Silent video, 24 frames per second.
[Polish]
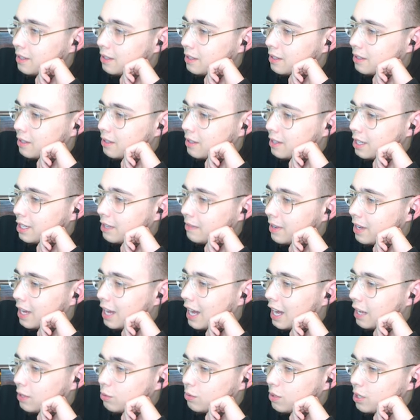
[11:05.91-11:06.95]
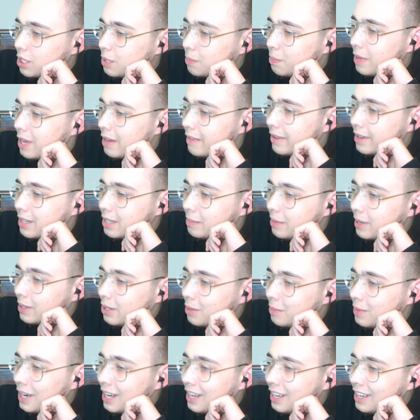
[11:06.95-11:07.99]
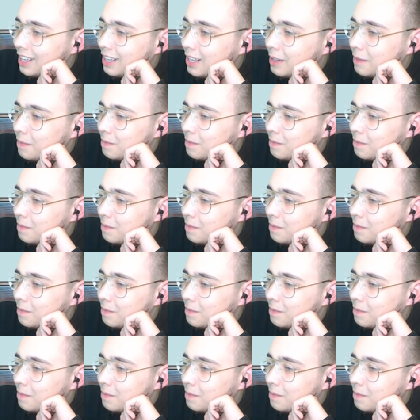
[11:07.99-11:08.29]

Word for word: Cholera wie... Aha, tutaj się pojawia ryba, dobra.